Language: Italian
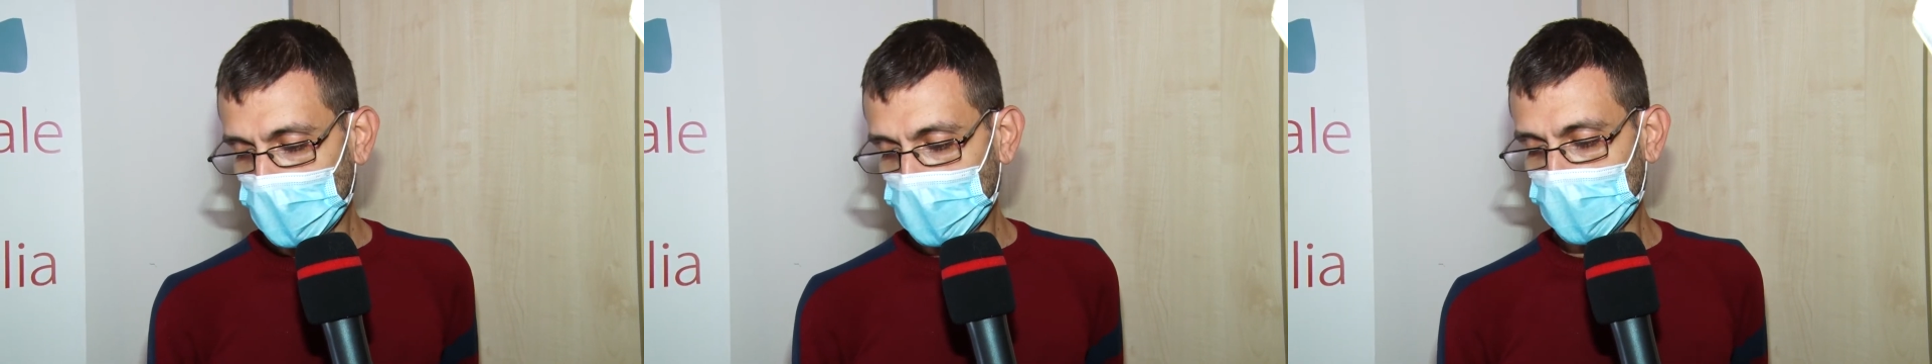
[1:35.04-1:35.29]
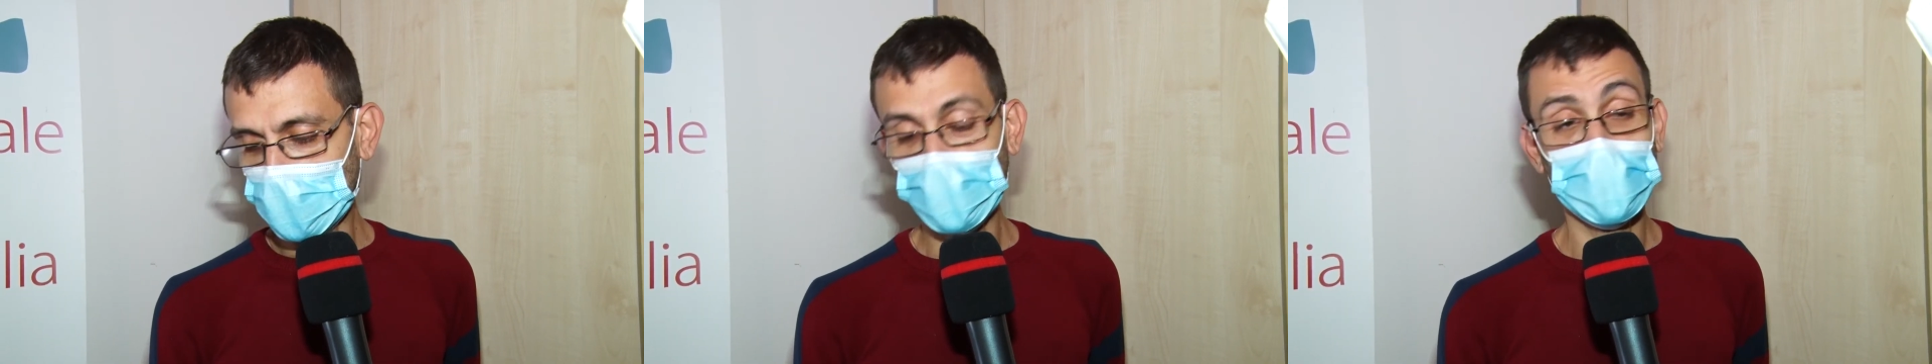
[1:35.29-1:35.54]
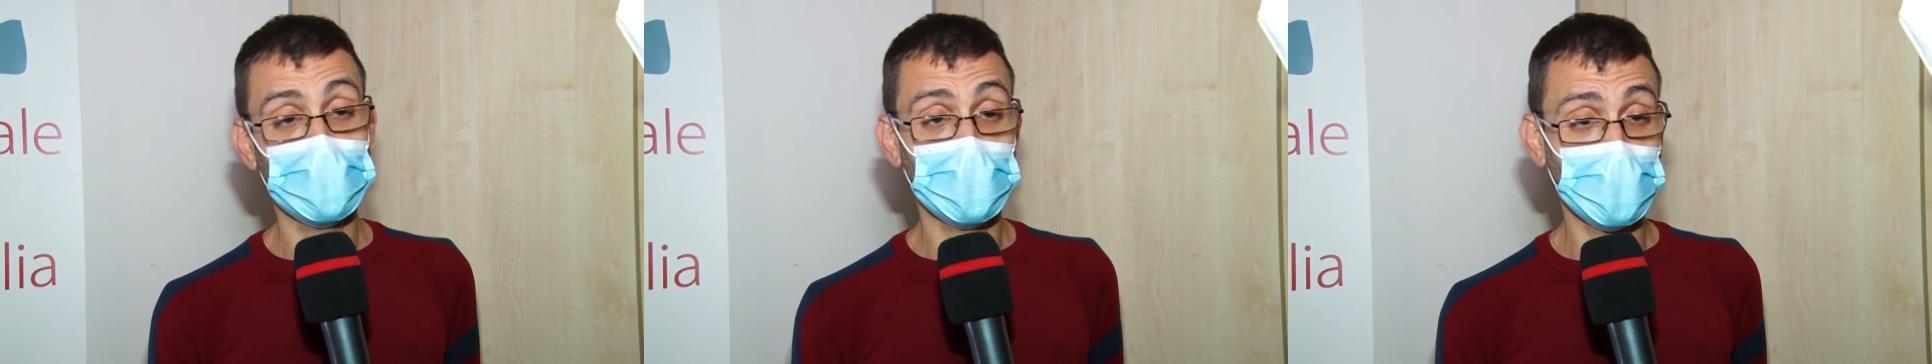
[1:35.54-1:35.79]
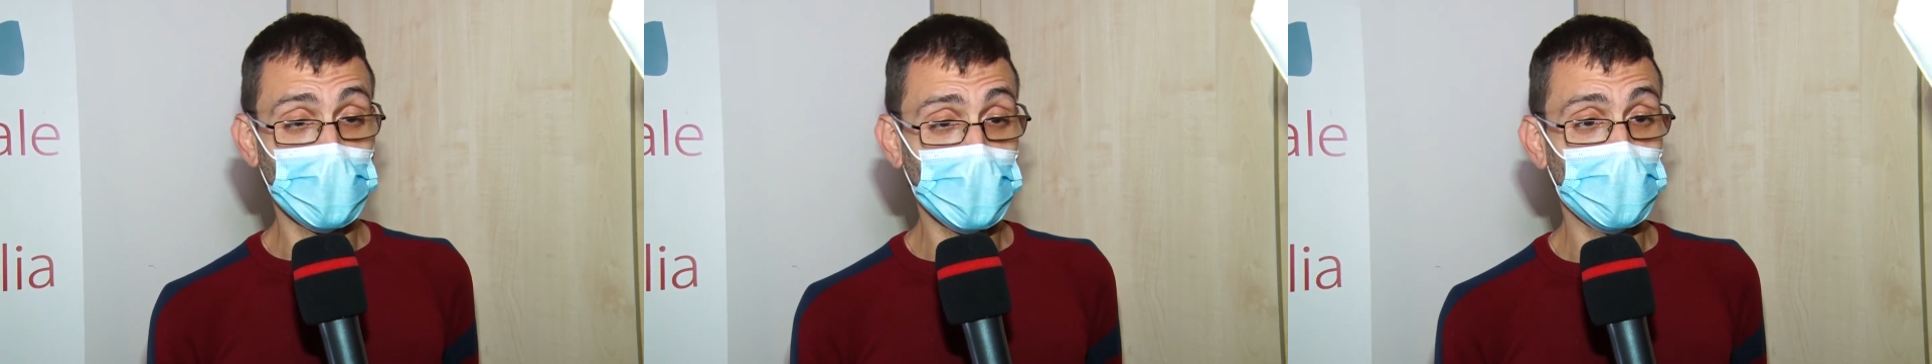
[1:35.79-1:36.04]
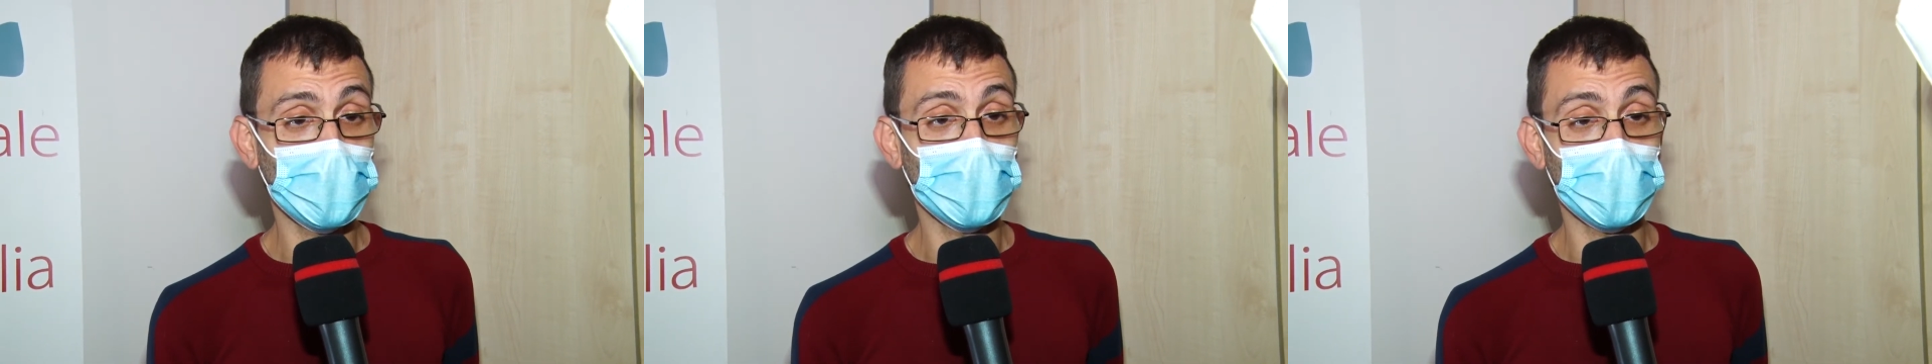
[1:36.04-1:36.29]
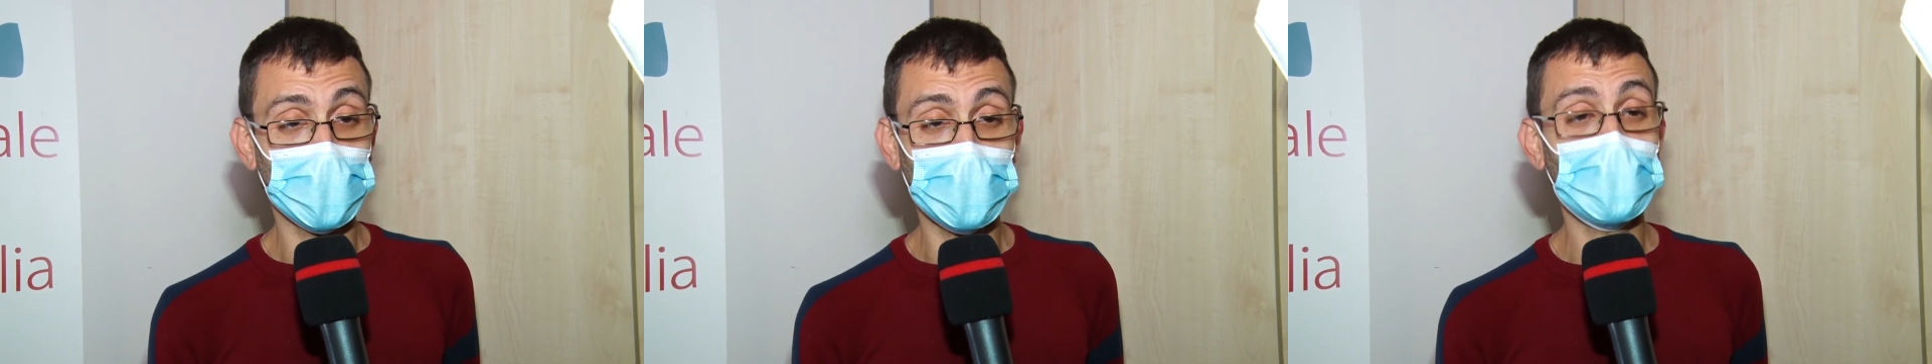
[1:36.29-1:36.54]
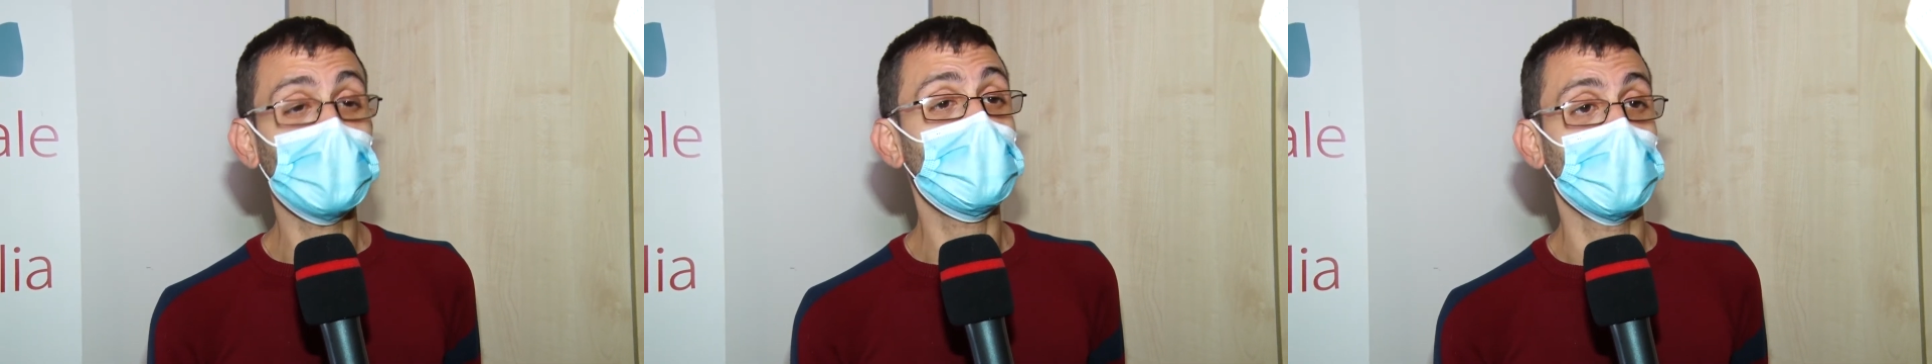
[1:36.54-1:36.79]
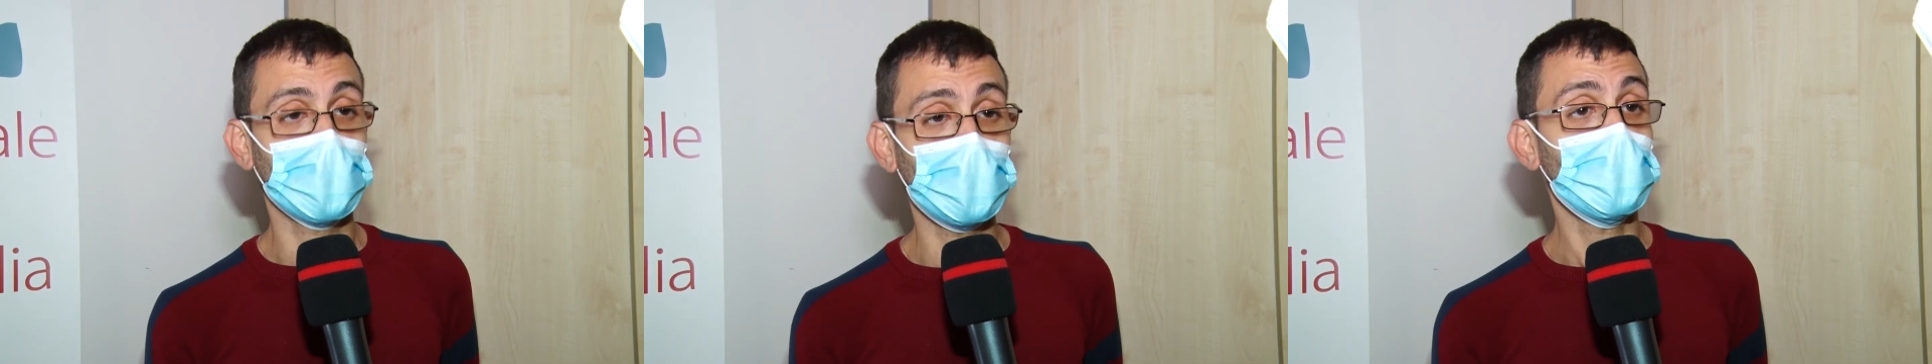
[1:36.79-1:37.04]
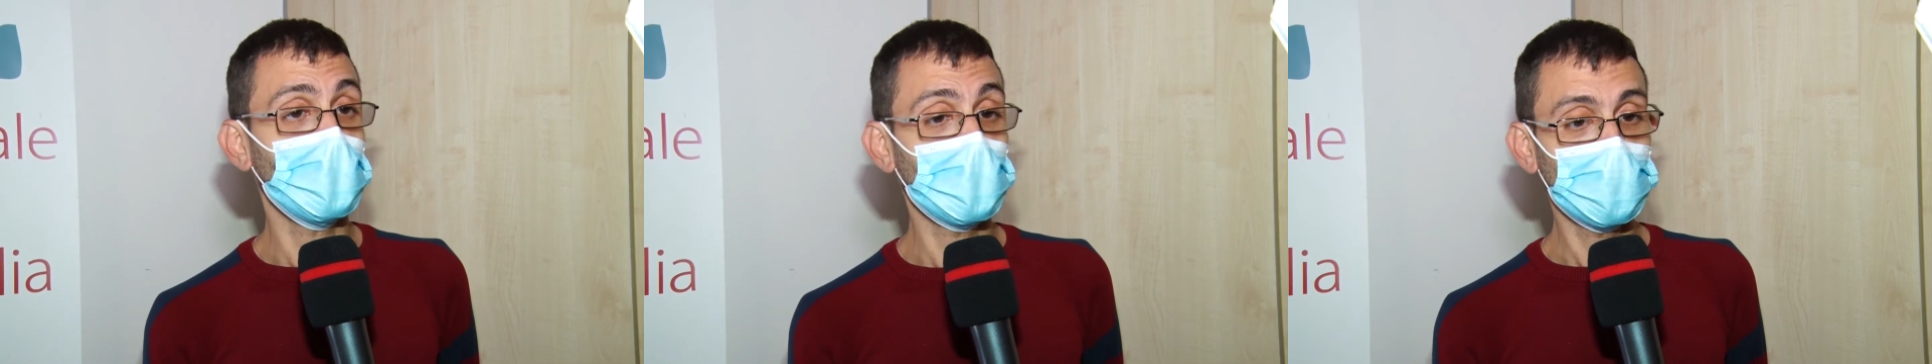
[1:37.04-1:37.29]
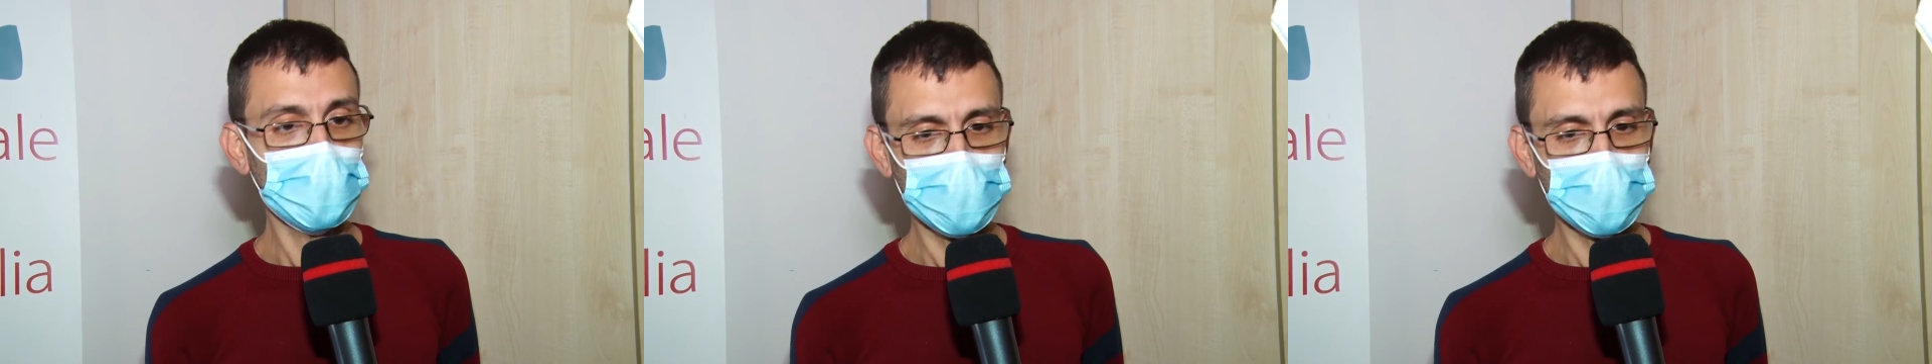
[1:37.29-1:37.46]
Lo ringraziamo, lo ringrazio a nome di